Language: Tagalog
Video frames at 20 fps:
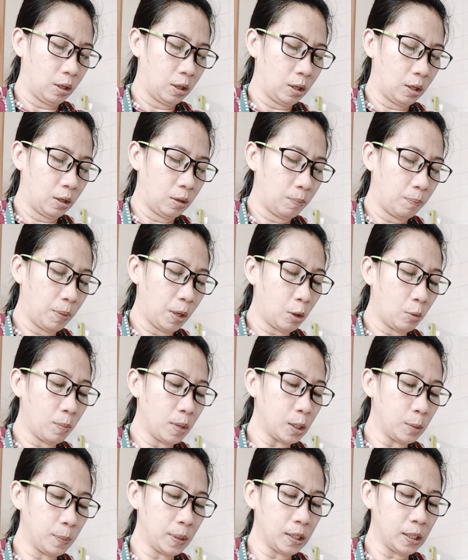Malo. Pero
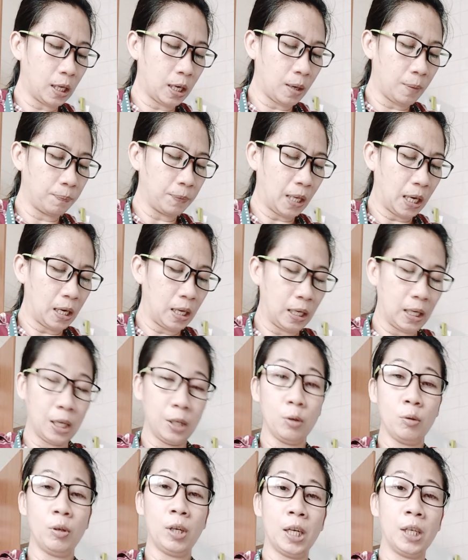mas masarap talaga
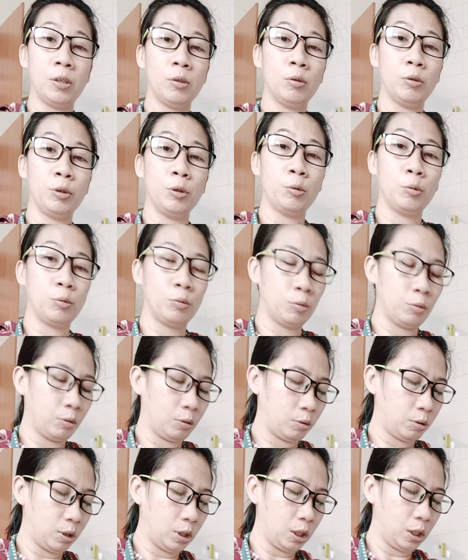yung ano,
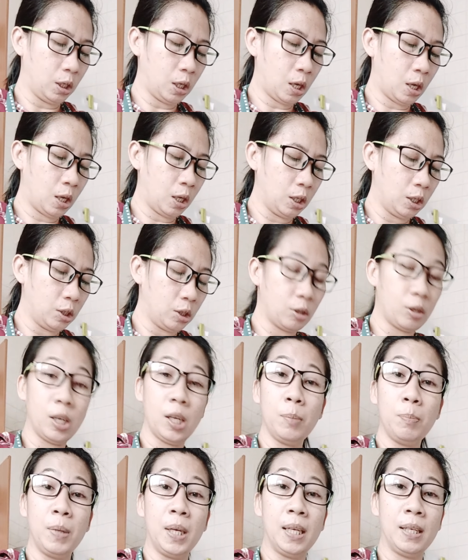yung uh,
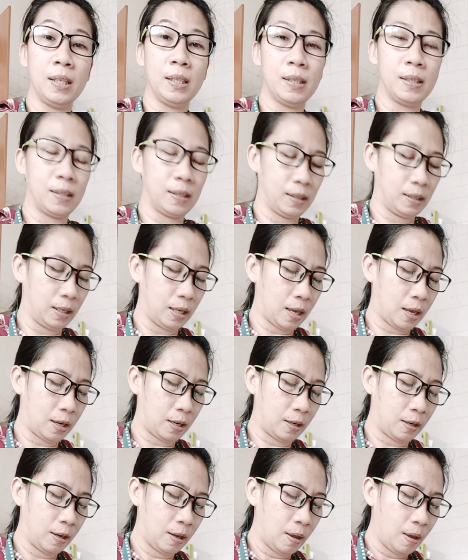string beans. Yan.
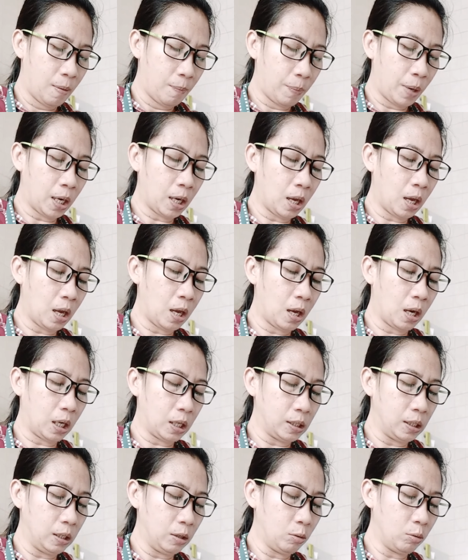Para,
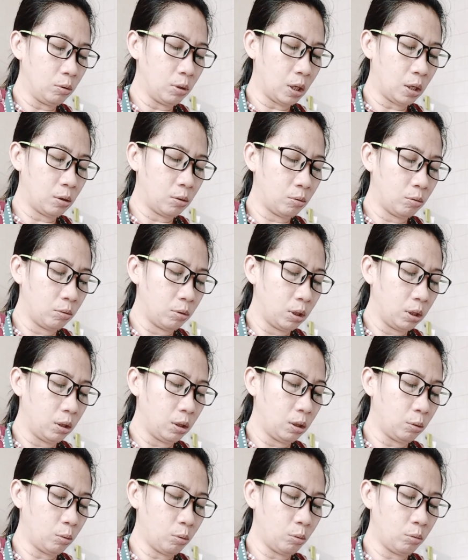kasi yun ano,
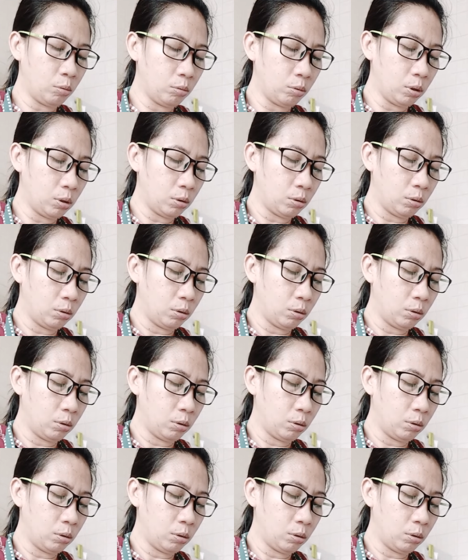itong